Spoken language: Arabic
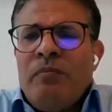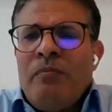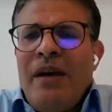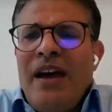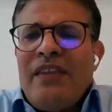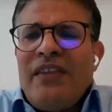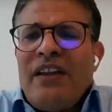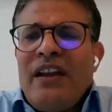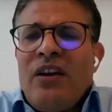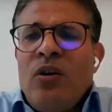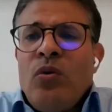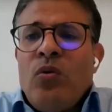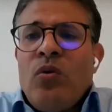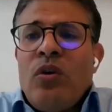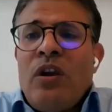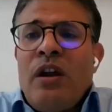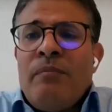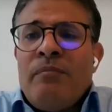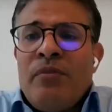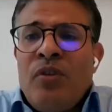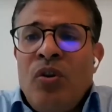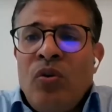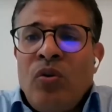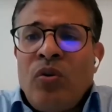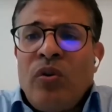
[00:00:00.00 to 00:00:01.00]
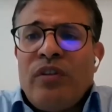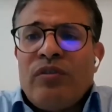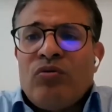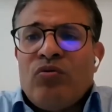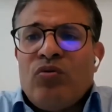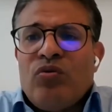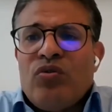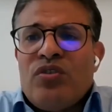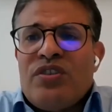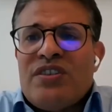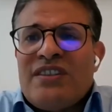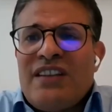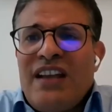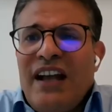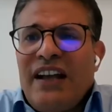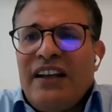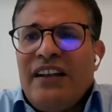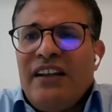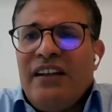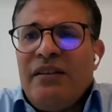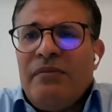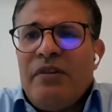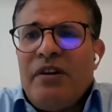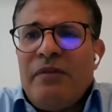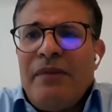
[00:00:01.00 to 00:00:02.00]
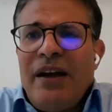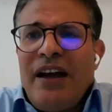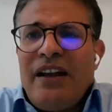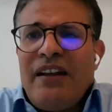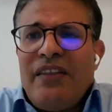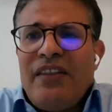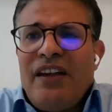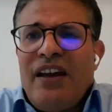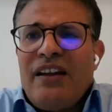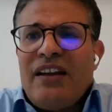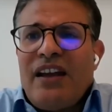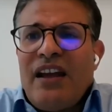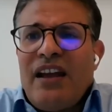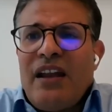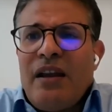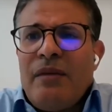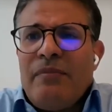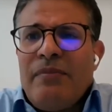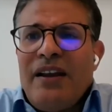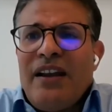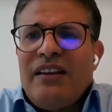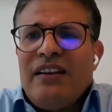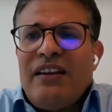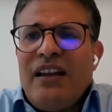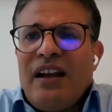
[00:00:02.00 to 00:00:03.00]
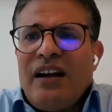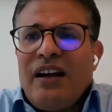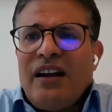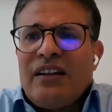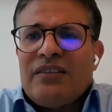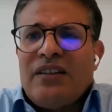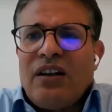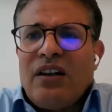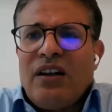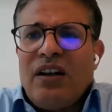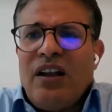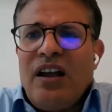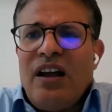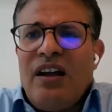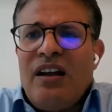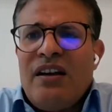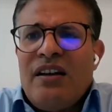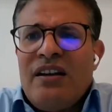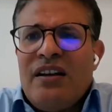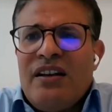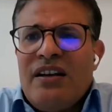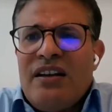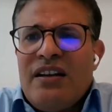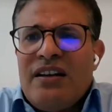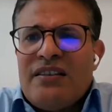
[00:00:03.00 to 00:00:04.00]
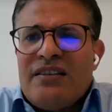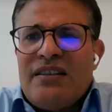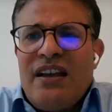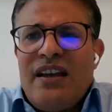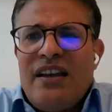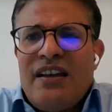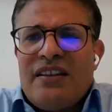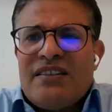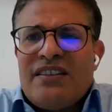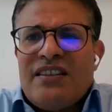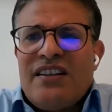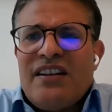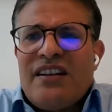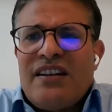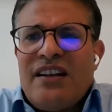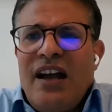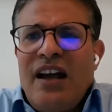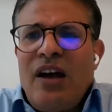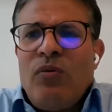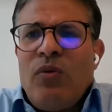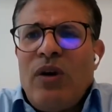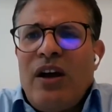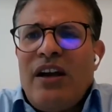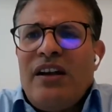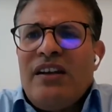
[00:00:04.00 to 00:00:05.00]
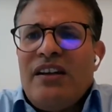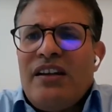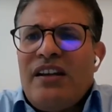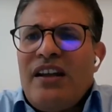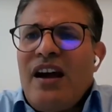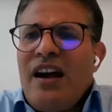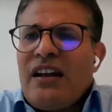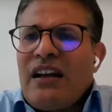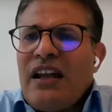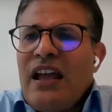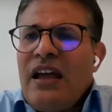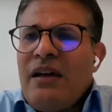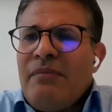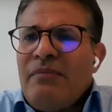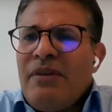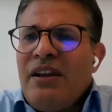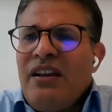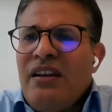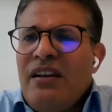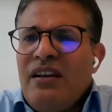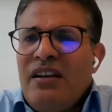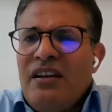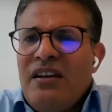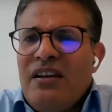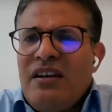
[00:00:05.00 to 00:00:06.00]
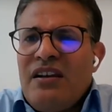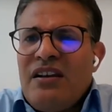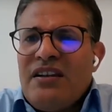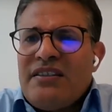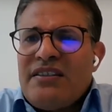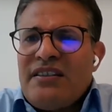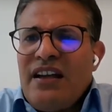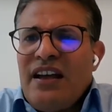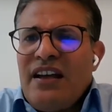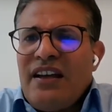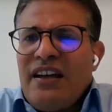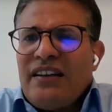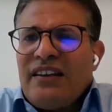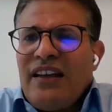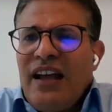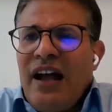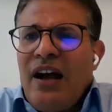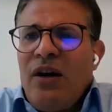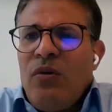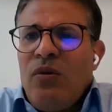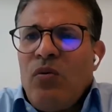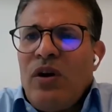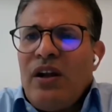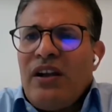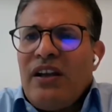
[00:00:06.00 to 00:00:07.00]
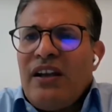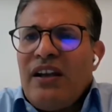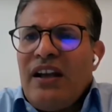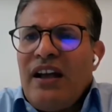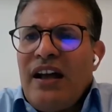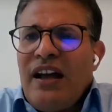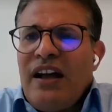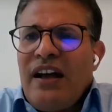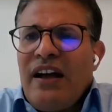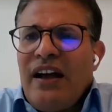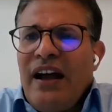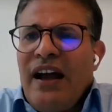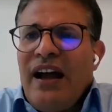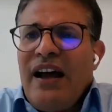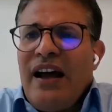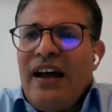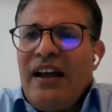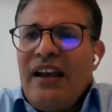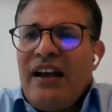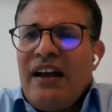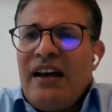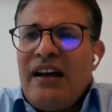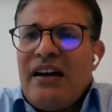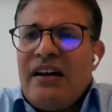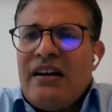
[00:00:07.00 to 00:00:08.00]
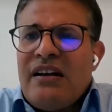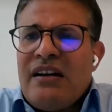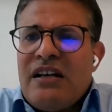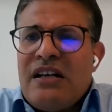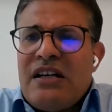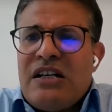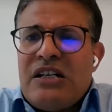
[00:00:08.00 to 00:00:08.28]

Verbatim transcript: ماذا لو لم ننقذ تونس يعني معنى ذلك ان البلد لا قدر الله سيسير نحو انهيار كامل سنتحول إلى حالة